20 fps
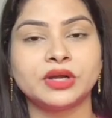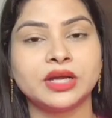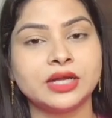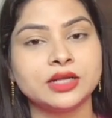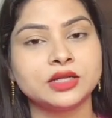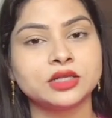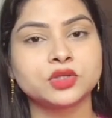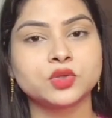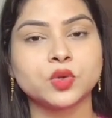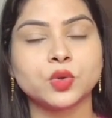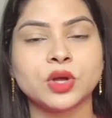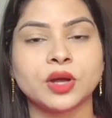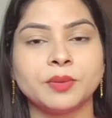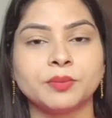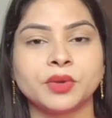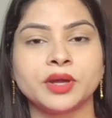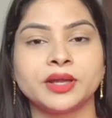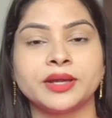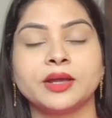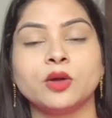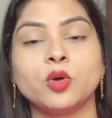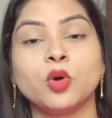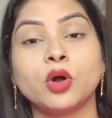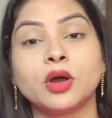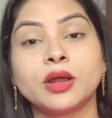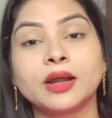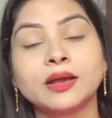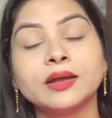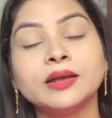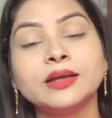रिंकल्स को कम करेगा
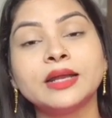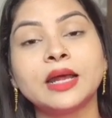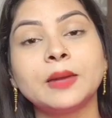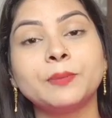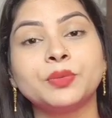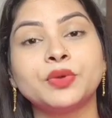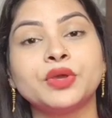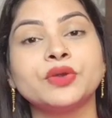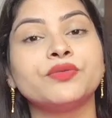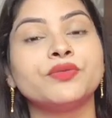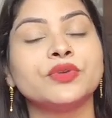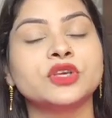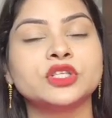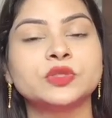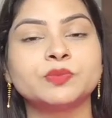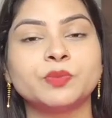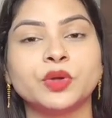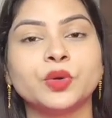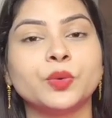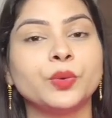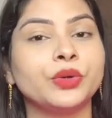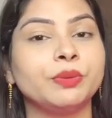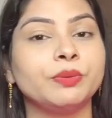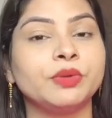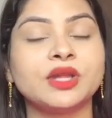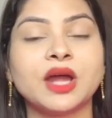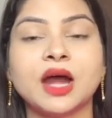और अगर आपके फेस पे कोई भी